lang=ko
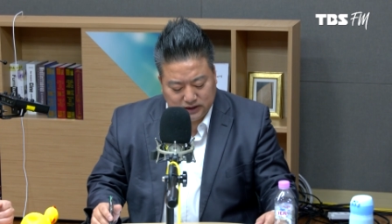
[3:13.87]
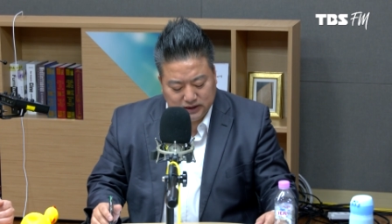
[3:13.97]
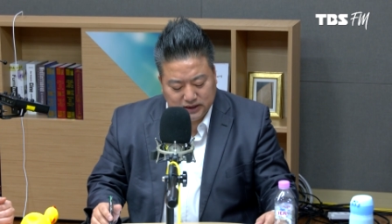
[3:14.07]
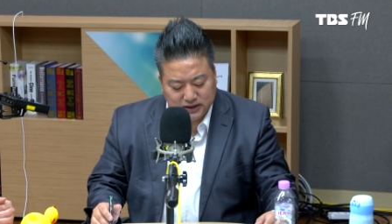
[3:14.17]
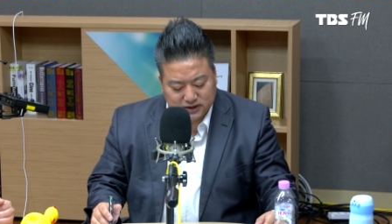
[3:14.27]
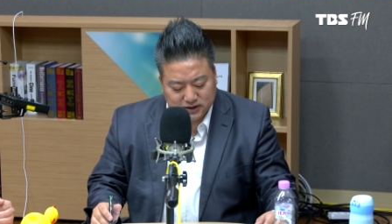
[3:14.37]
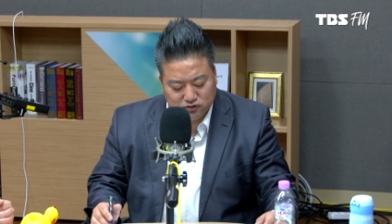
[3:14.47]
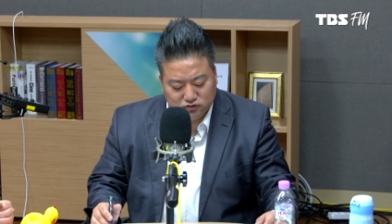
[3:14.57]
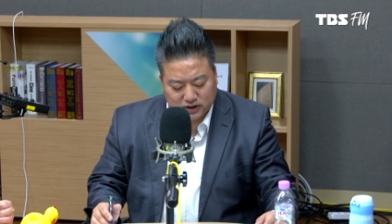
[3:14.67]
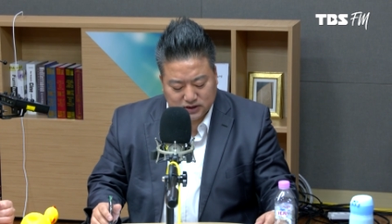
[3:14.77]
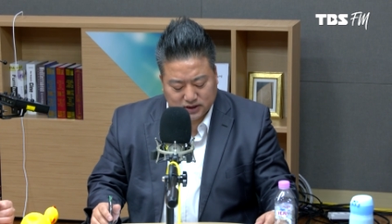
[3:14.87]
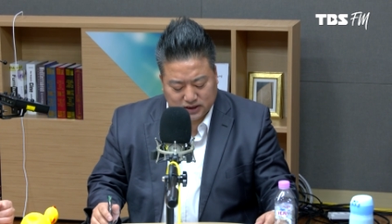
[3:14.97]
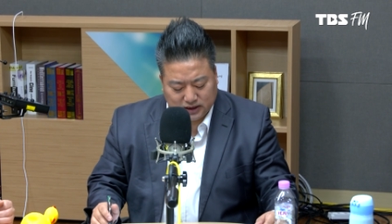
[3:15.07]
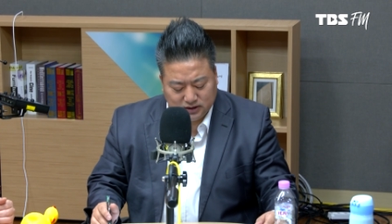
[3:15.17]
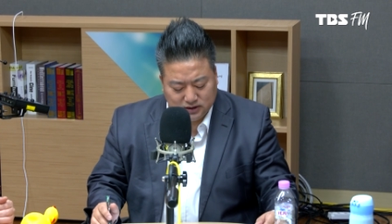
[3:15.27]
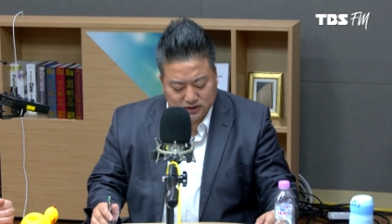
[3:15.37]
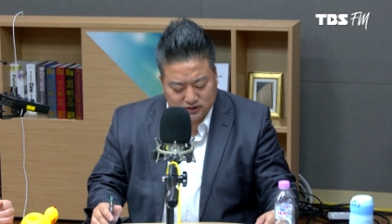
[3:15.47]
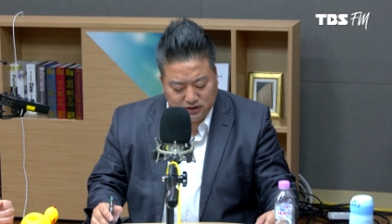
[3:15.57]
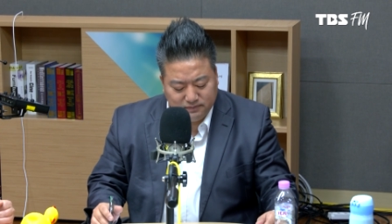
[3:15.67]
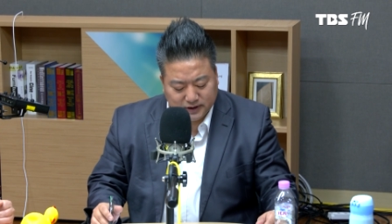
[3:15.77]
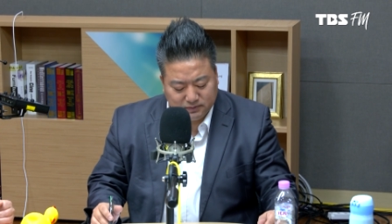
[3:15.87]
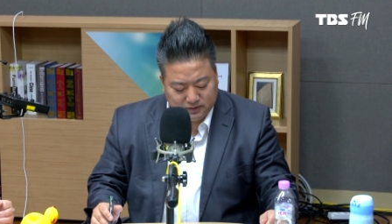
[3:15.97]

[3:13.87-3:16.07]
일 일 신규 환자가 열 명